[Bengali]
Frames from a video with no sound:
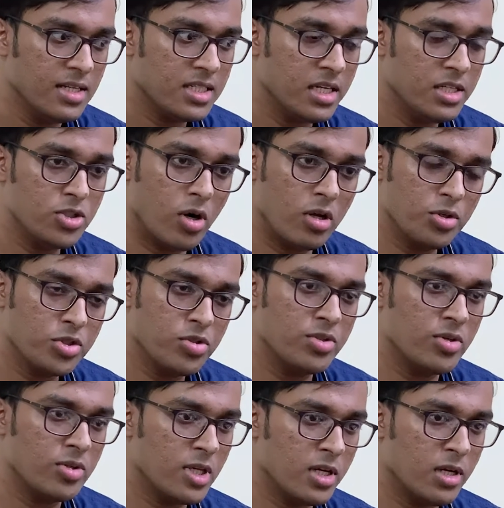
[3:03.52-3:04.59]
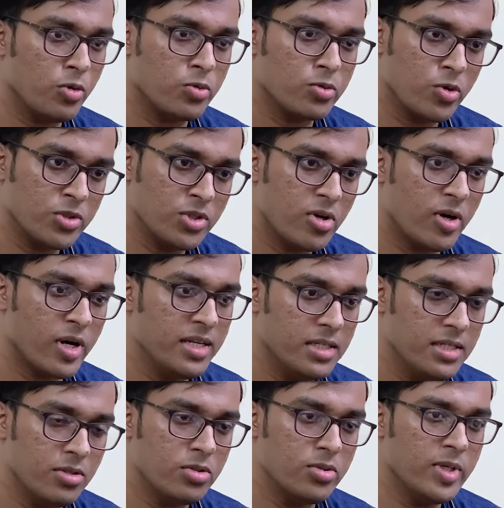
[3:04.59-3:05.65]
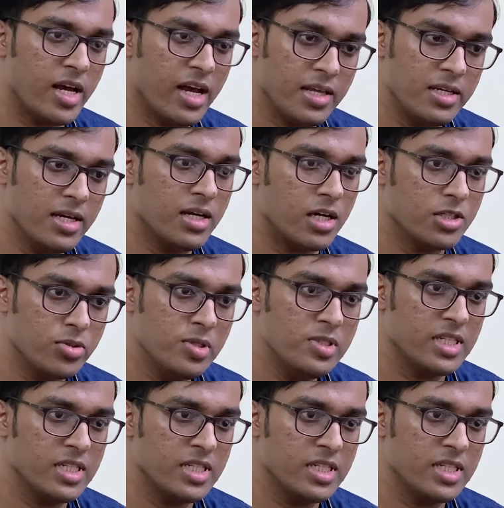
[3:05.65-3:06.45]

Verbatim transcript: সেই জলশূন্যতা রোধ করাই কিন্তু ডায়রিয়ার আসল